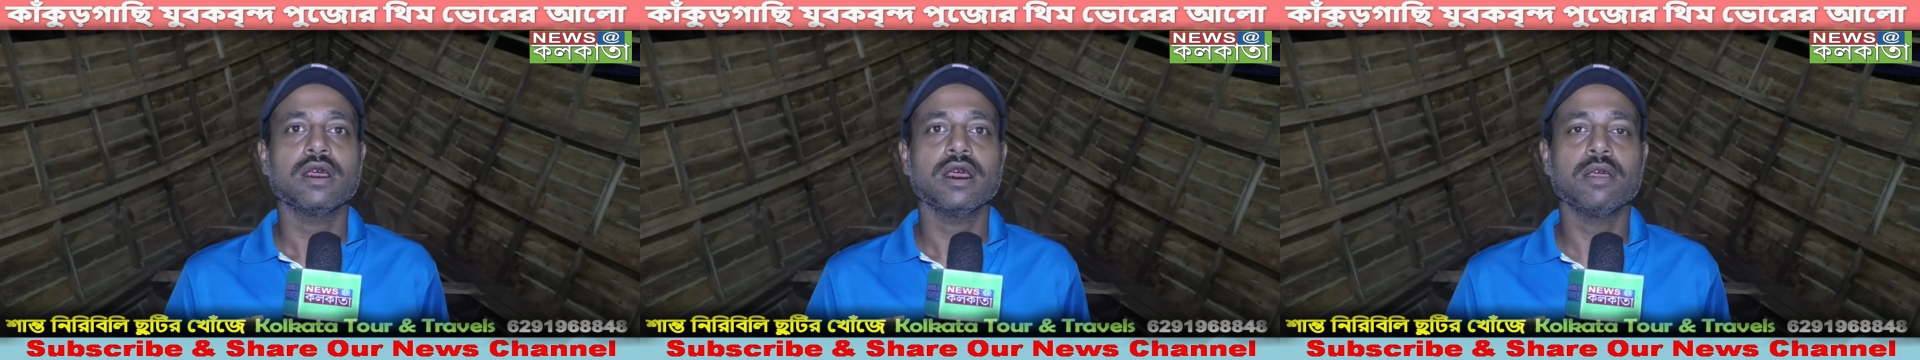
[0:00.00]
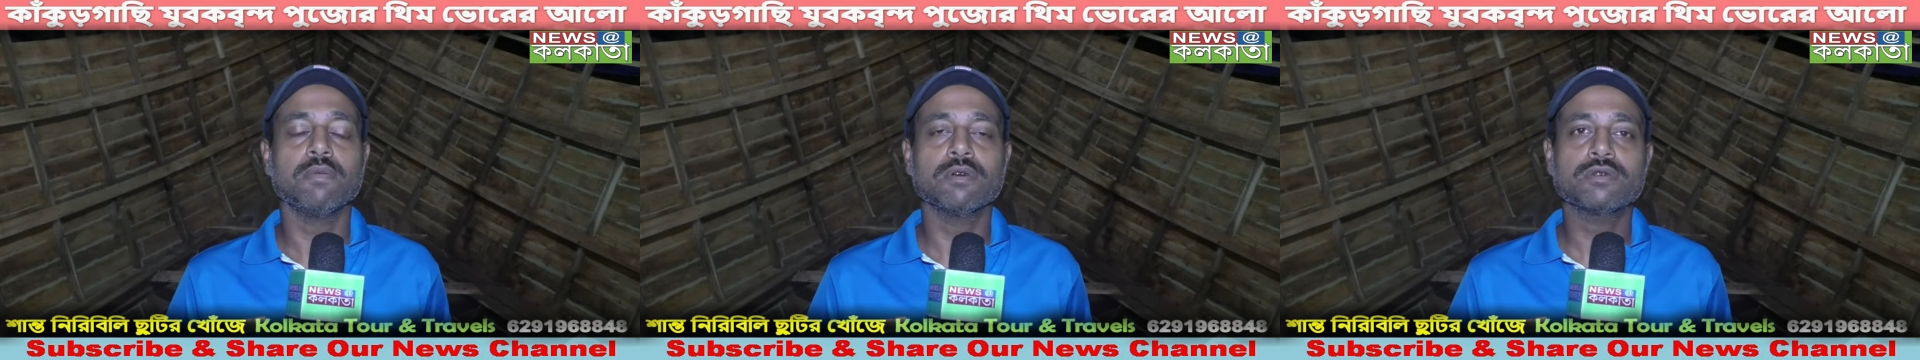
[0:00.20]

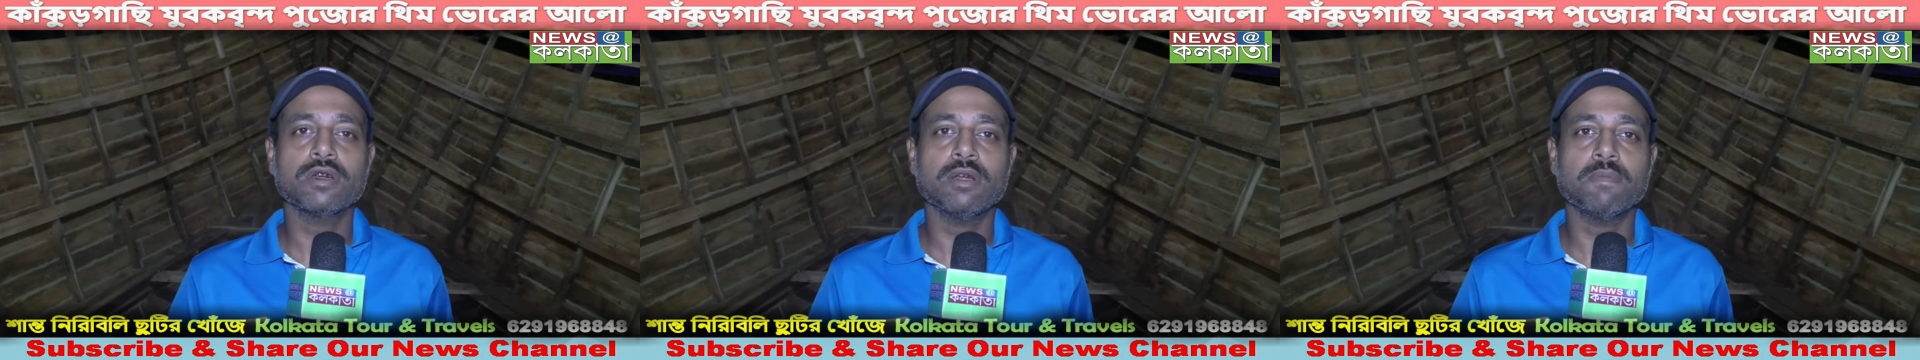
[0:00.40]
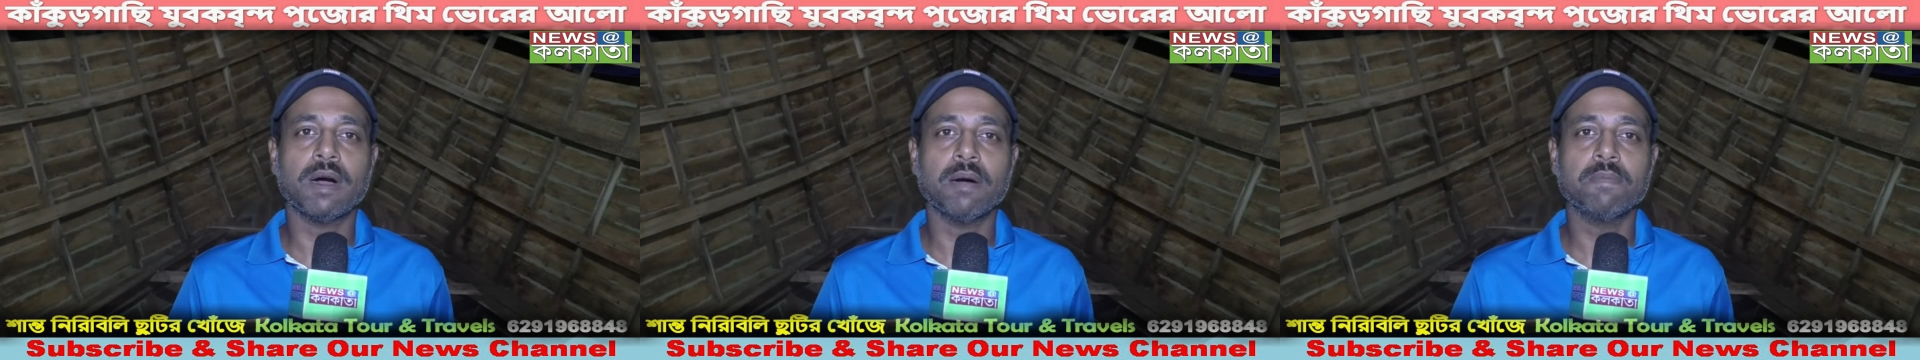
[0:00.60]
এই
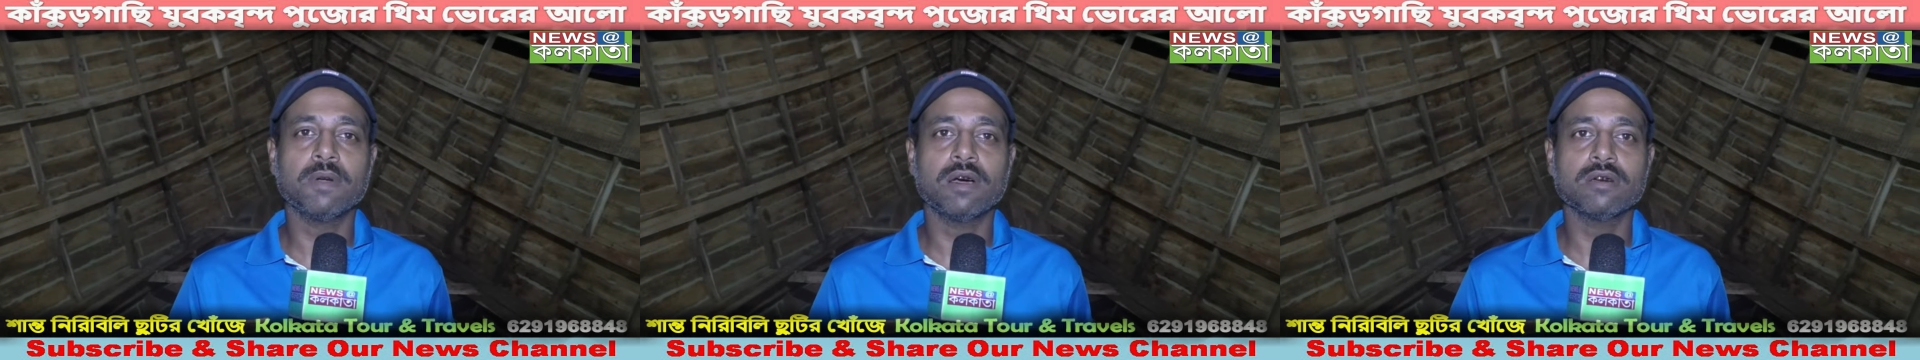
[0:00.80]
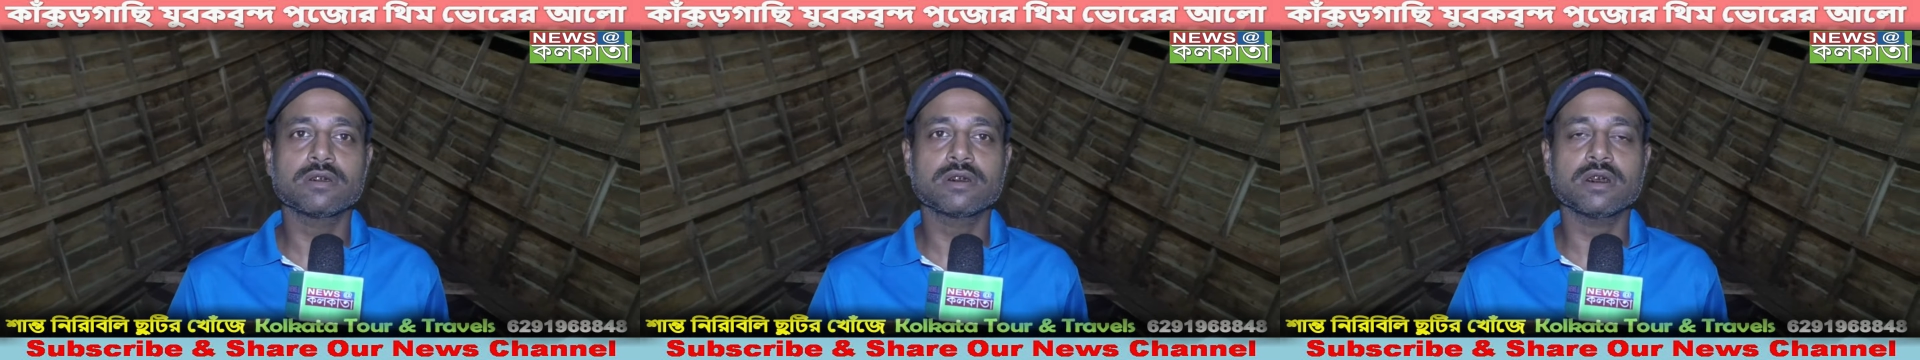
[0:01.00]
বছরের
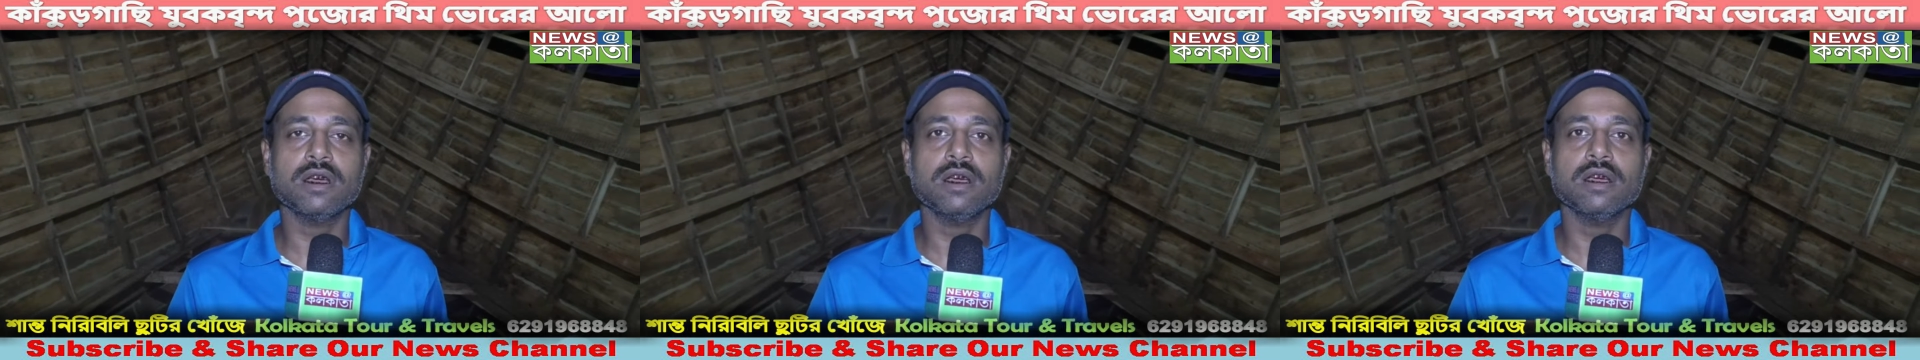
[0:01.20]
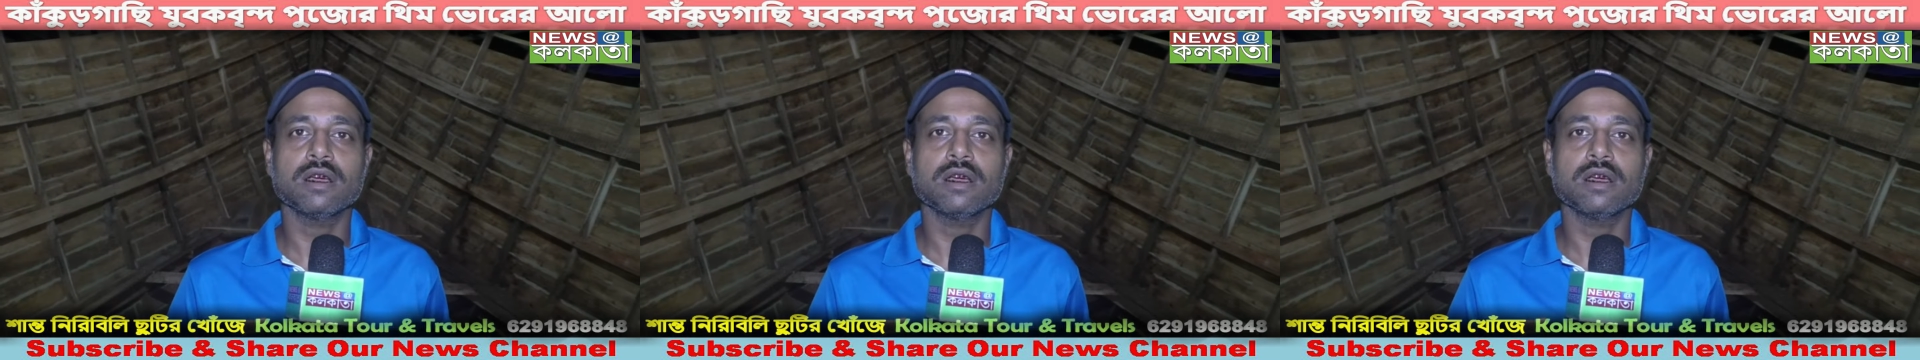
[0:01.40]
ভাবনা হচ্ছে